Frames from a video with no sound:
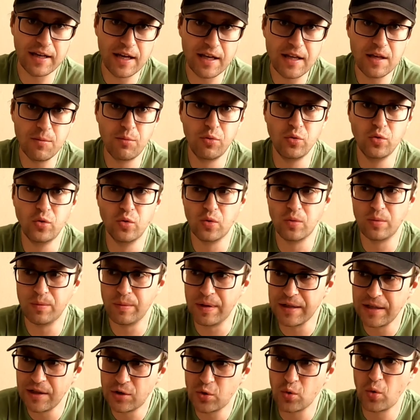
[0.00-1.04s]
Я не буду
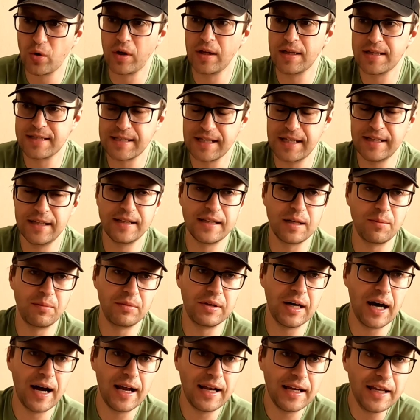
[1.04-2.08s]
мониторить цены
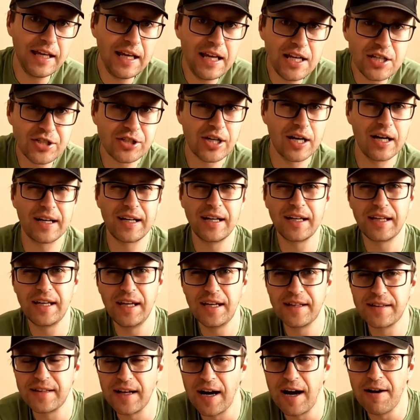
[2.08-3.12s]
там на Алишках
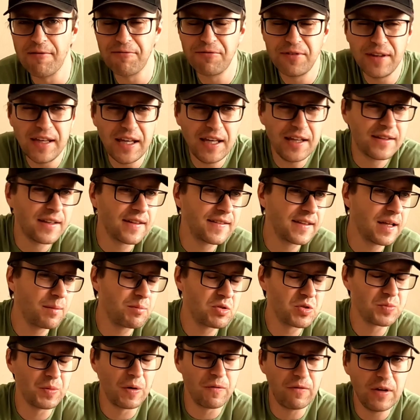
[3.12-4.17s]
каких-то, Авито,
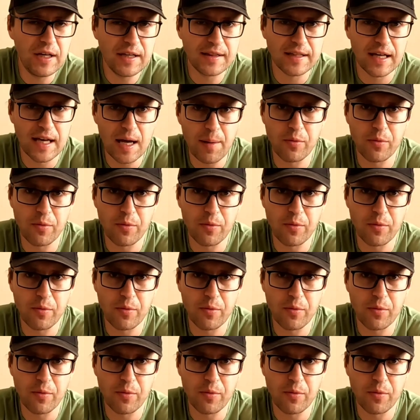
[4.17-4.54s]
там, Шмавито.